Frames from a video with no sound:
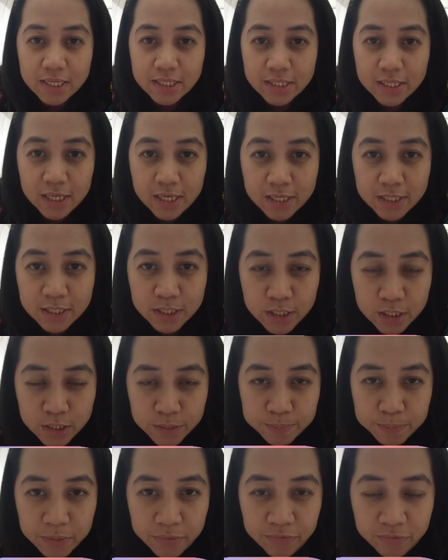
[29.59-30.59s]

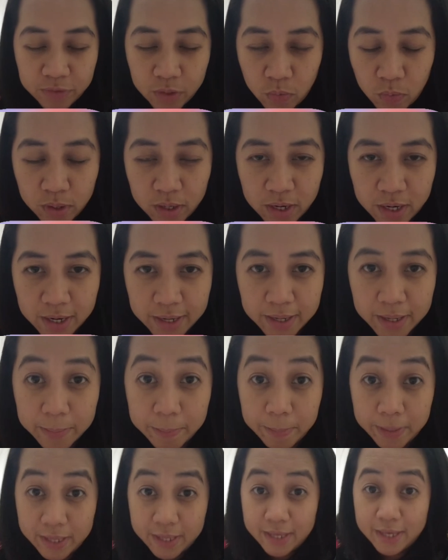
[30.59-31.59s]
6.51 na ng
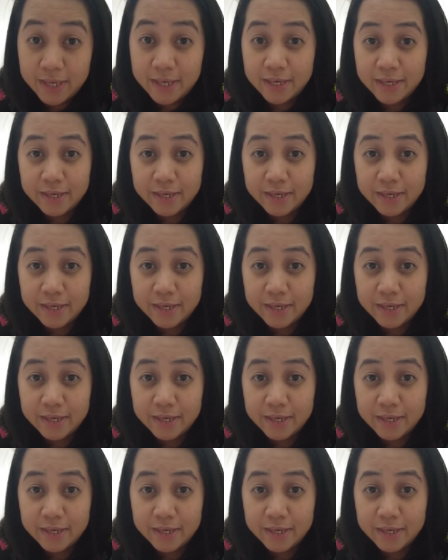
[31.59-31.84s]
gabi.